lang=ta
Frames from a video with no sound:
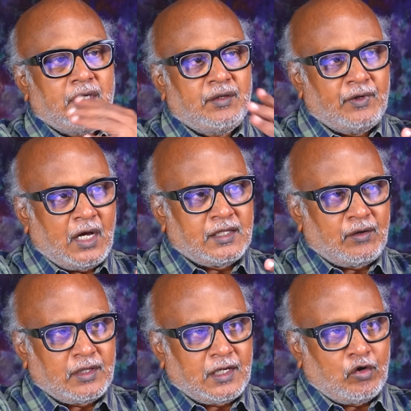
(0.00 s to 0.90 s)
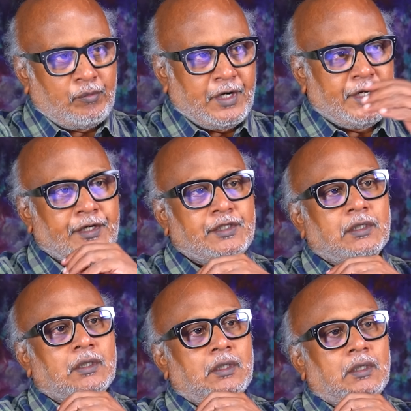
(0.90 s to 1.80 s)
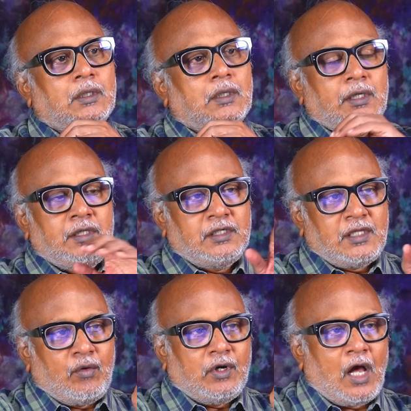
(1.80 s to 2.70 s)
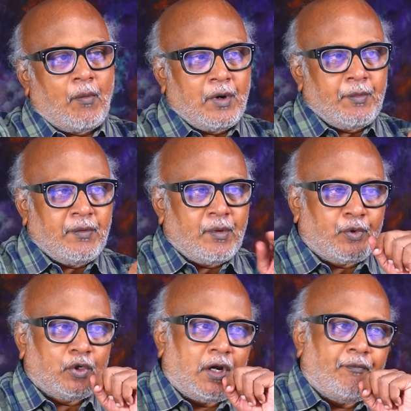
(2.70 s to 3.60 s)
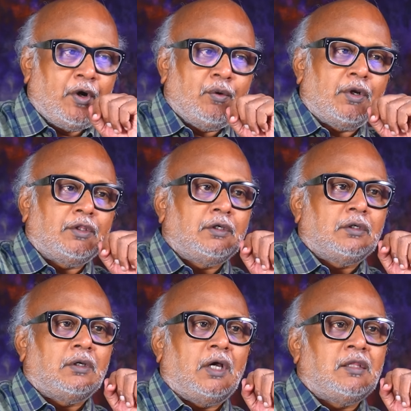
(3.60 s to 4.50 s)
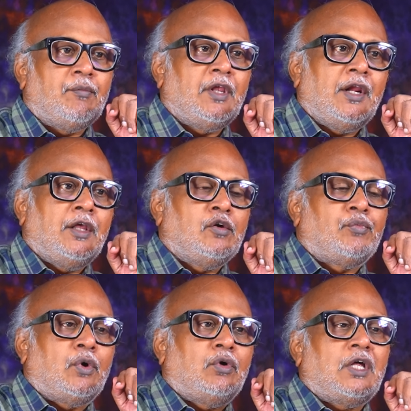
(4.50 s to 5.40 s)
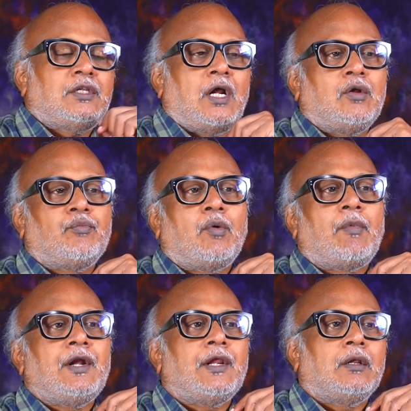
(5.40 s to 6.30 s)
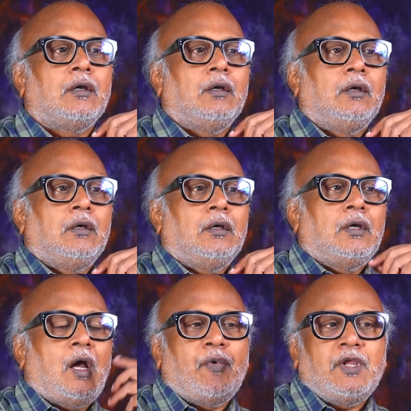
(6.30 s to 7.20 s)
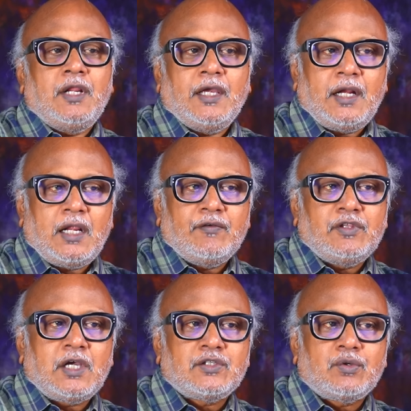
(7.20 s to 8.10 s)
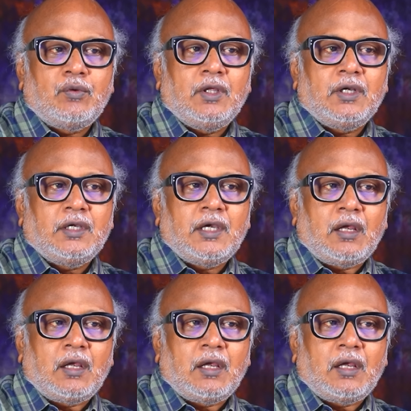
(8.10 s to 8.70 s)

இவங்க ஆதரவில் தான் கவர்மெண்ட் நிற்குது இதுக்கு தான் ஒரு காமன் மினிமம் ப்ரோக்ராம் வேணுன்றது அதை மீறி நீயும் போகக்கூடாது நானும் போக மாட்டேன் அப்போ இன்றைக்கி என்ன வித்தியாசம் உங்களுக்கு